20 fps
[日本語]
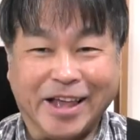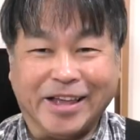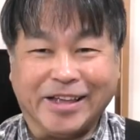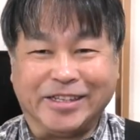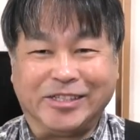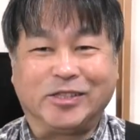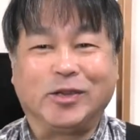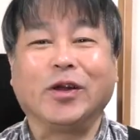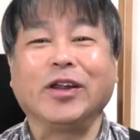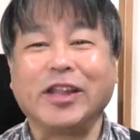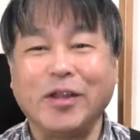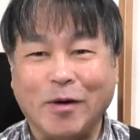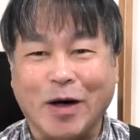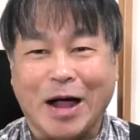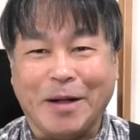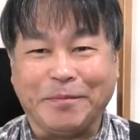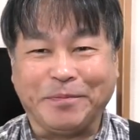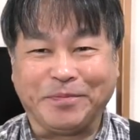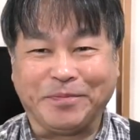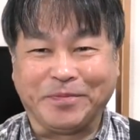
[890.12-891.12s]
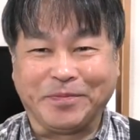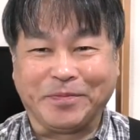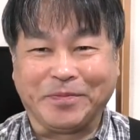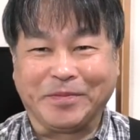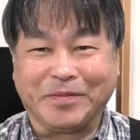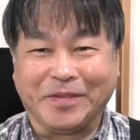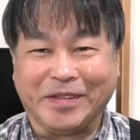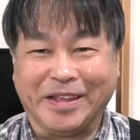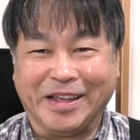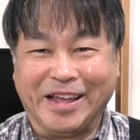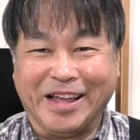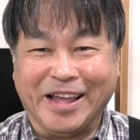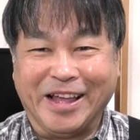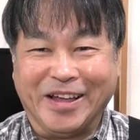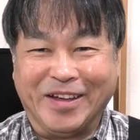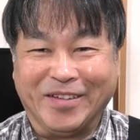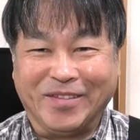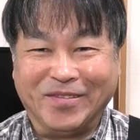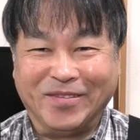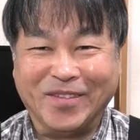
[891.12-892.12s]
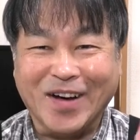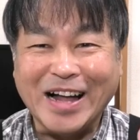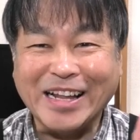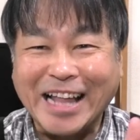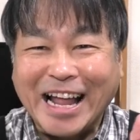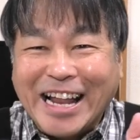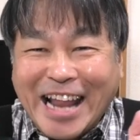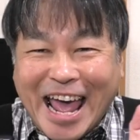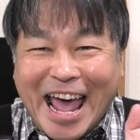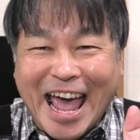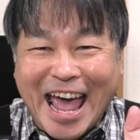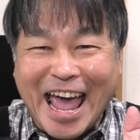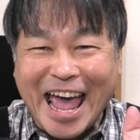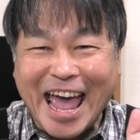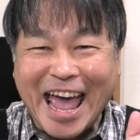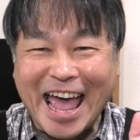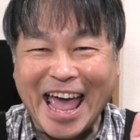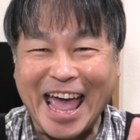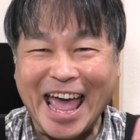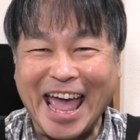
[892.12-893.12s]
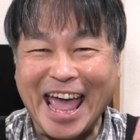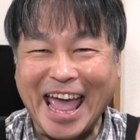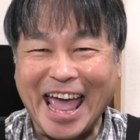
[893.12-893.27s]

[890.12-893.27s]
それではまたね